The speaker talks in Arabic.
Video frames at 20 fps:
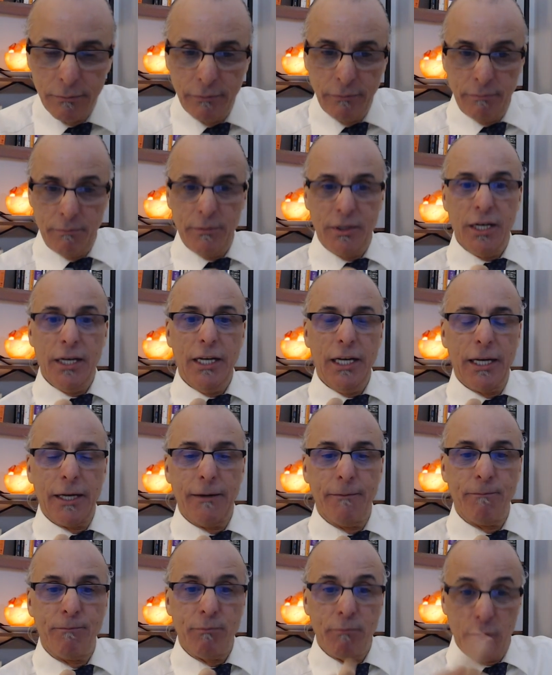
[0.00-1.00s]
فهمتيني
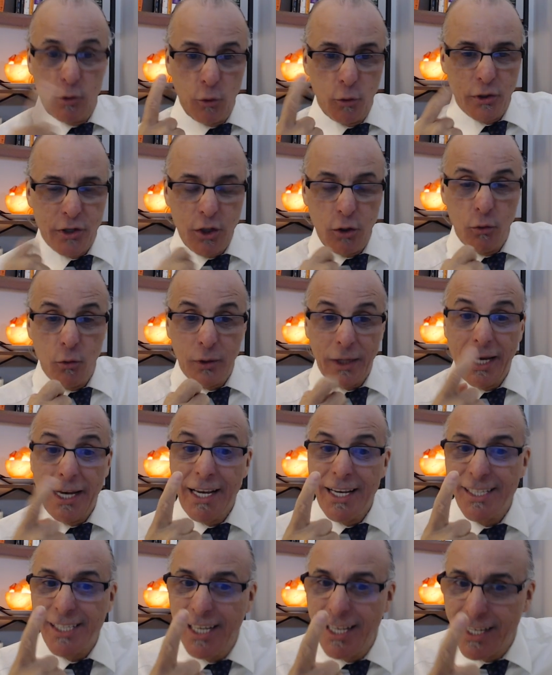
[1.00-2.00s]
ما تخرجي
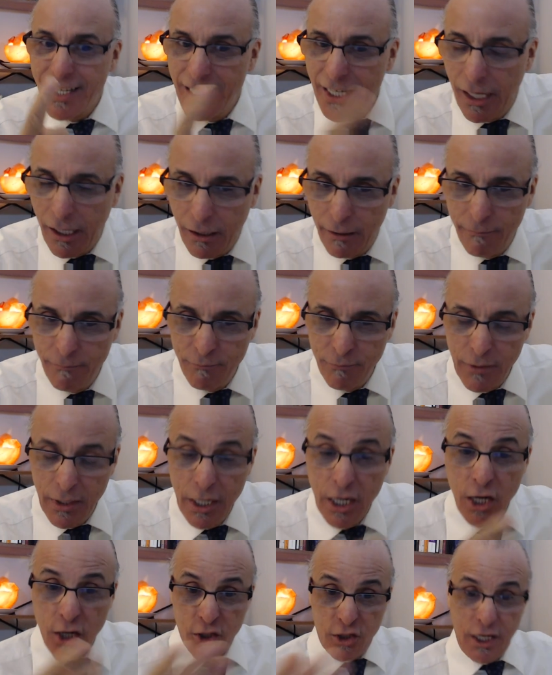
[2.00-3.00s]
كيساريه
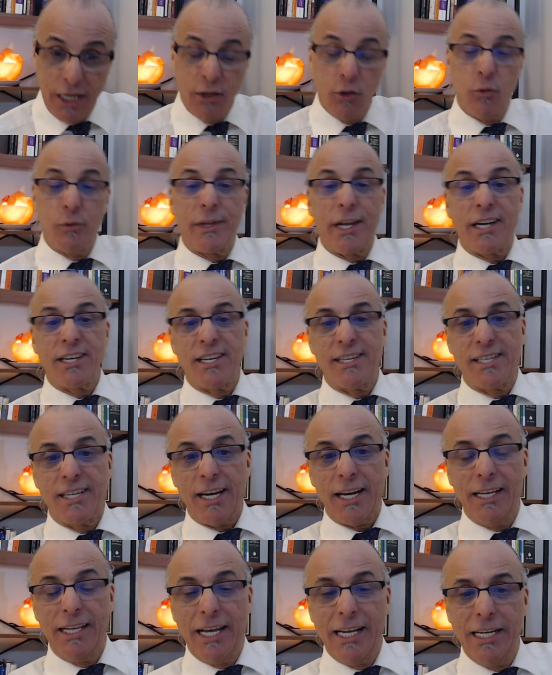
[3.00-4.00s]
شتي هادي كون دراسي
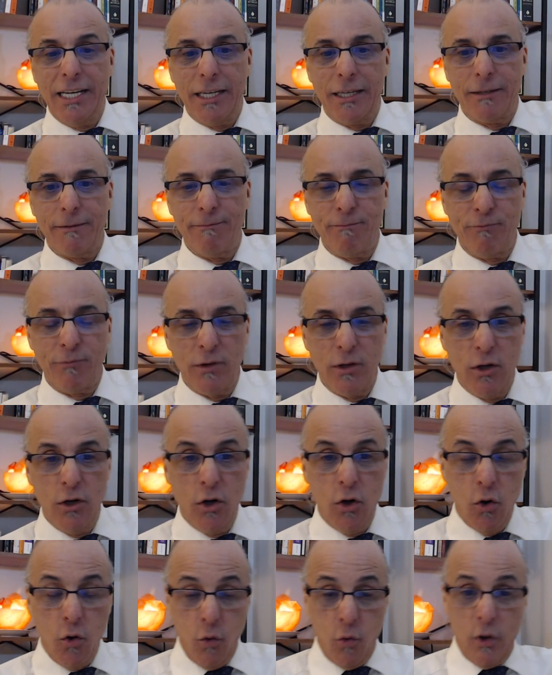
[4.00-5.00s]
استقلالي
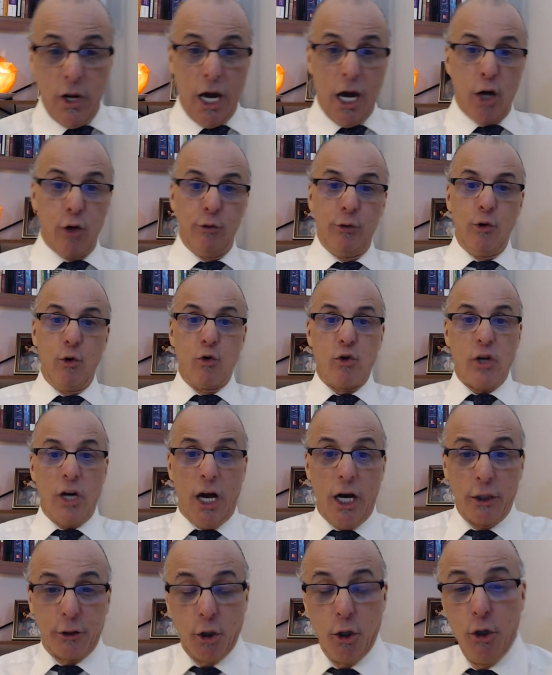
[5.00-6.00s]
ولا اخ
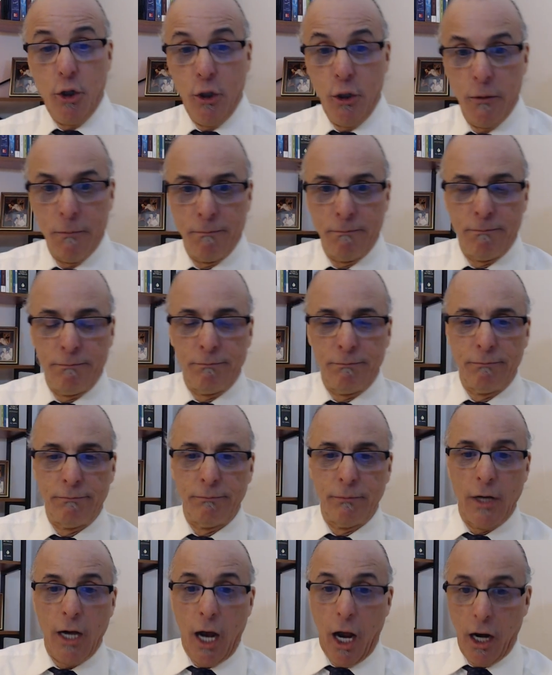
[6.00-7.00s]
العظيم
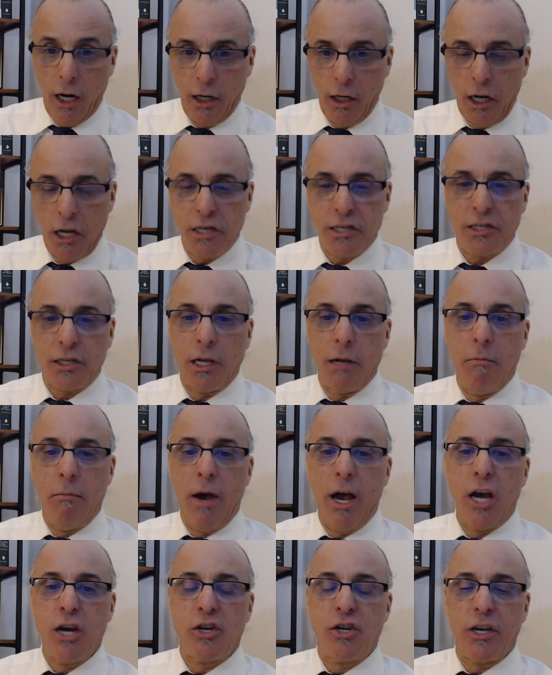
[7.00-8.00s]
اللص الله يصل
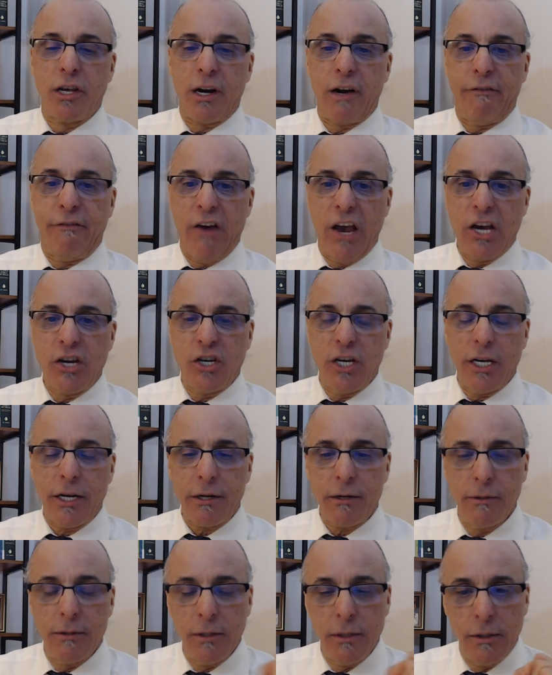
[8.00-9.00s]
ماجر الفاجر
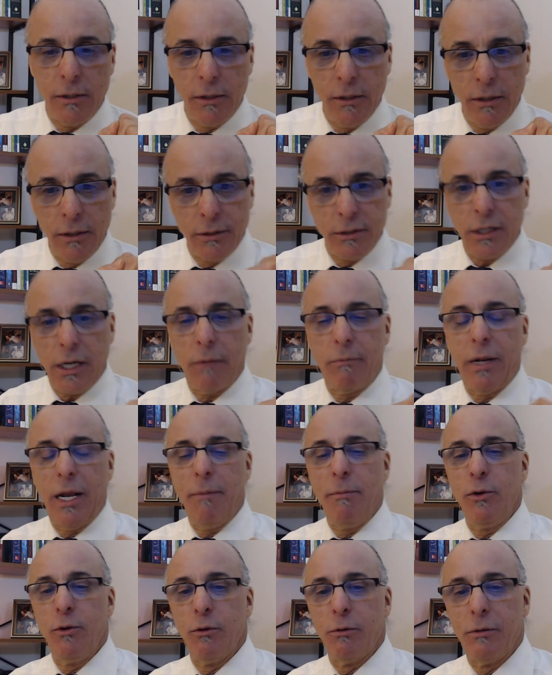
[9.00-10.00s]
نتقبلها
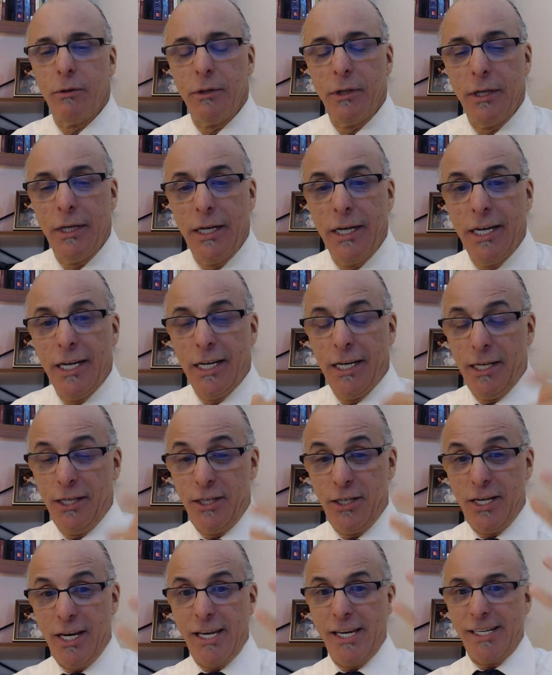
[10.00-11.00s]
منه
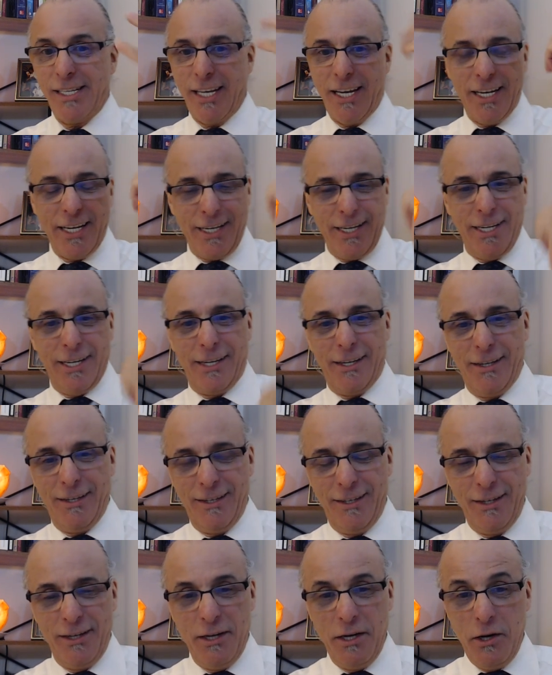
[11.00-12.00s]
انت يساريه
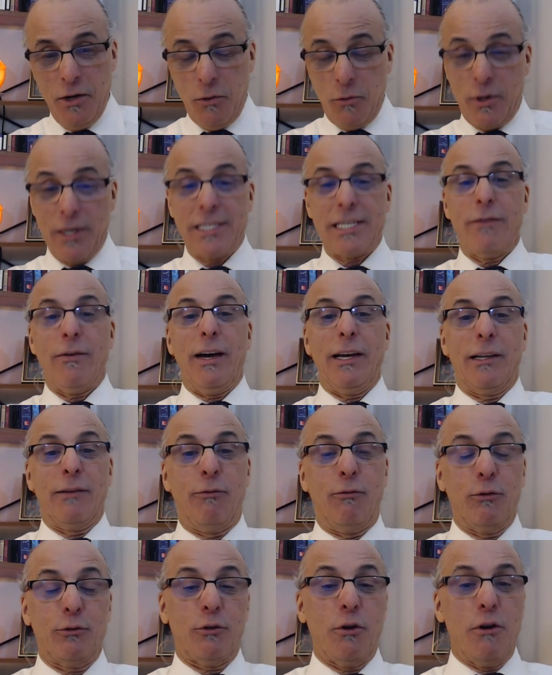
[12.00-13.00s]
وجالسه واحد
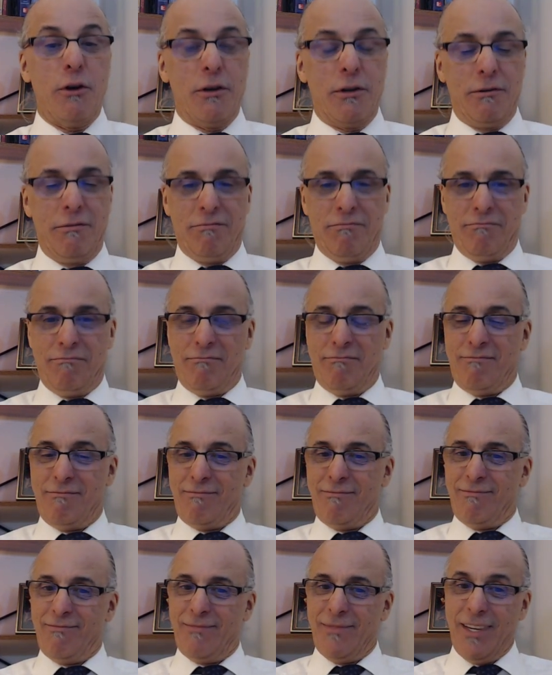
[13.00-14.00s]
الفوطاي
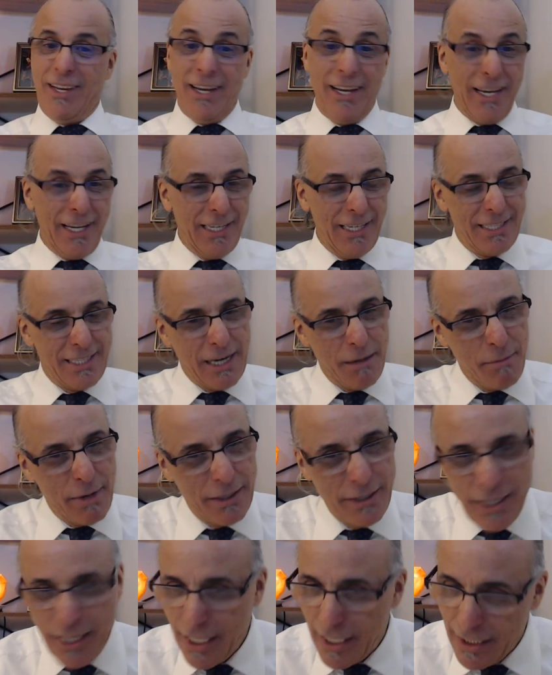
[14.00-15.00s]
غير
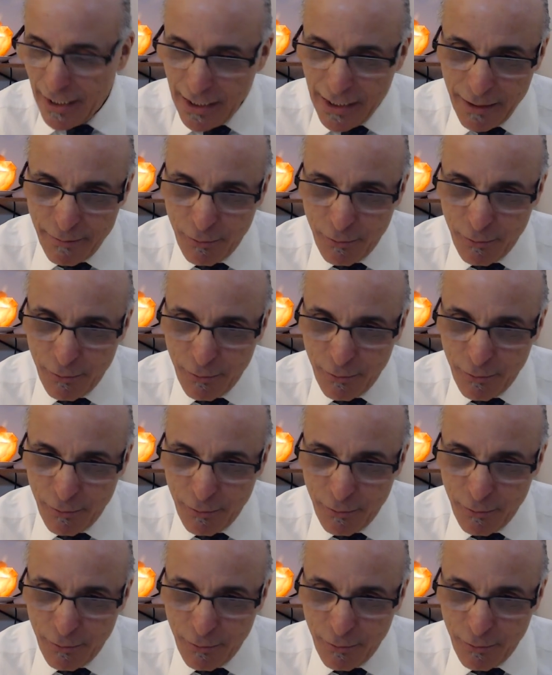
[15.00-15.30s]
الثمن رهيب